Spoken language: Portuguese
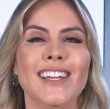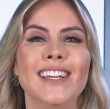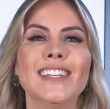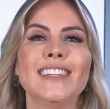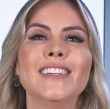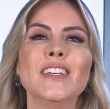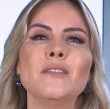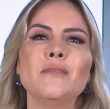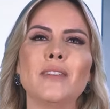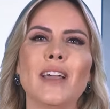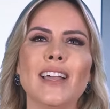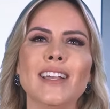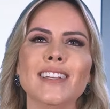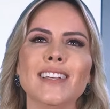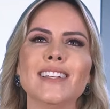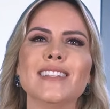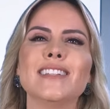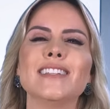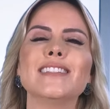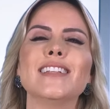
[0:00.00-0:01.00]
E também
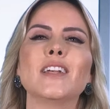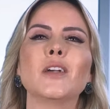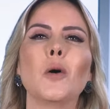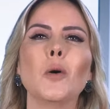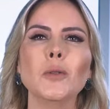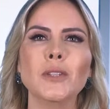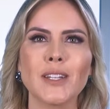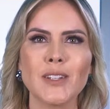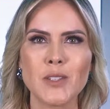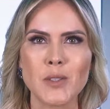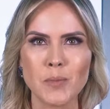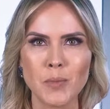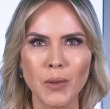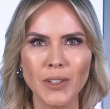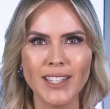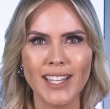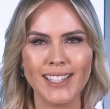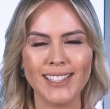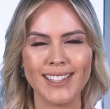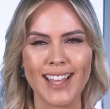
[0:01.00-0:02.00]
existem outras
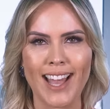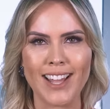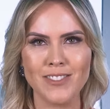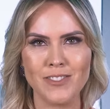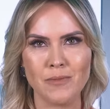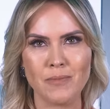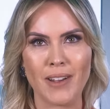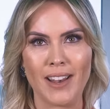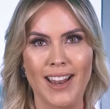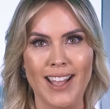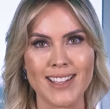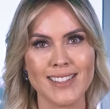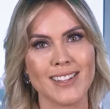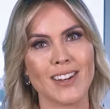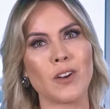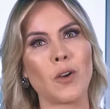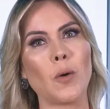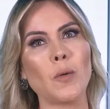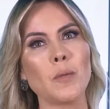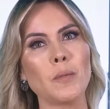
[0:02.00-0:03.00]
modalidades de
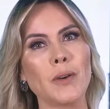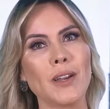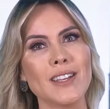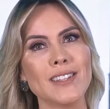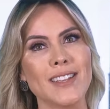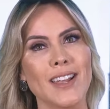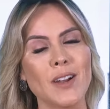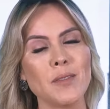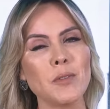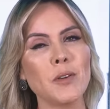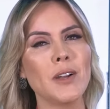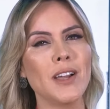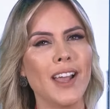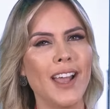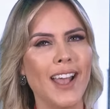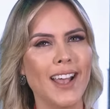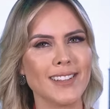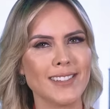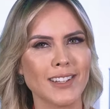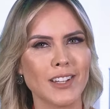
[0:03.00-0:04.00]
palestra, como por exemplo
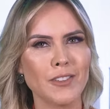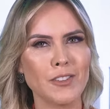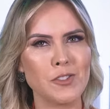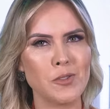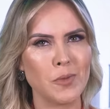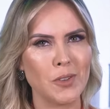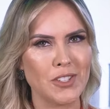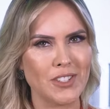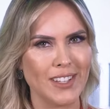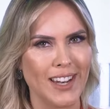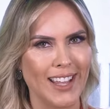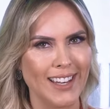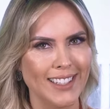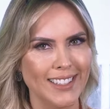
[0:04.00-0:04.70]
essa que eu vou te mostrar